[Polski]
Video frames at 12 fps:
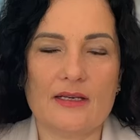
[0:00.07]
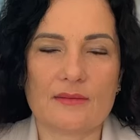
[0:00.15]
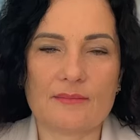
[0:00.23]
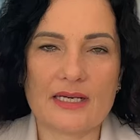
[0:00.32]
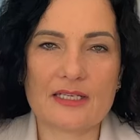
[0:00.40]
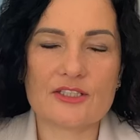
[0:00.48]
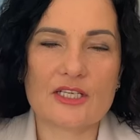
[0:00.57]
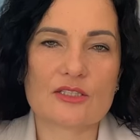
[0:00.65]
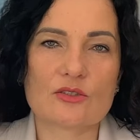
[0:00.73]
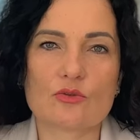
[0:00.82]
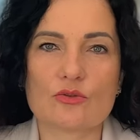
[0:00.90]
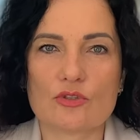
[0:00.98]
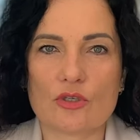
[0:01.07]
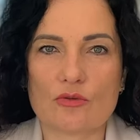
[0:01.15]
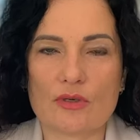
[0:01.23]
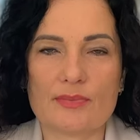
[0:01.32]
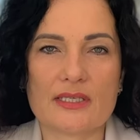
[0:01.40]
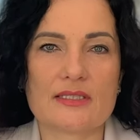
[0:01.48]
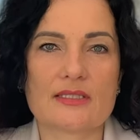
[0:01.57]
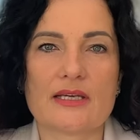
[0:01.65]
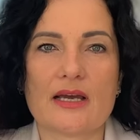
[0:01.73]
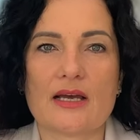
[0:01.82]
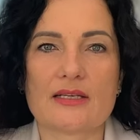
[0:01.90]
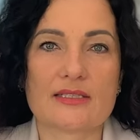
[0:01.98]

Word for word: Brak czasu, ciągła presja,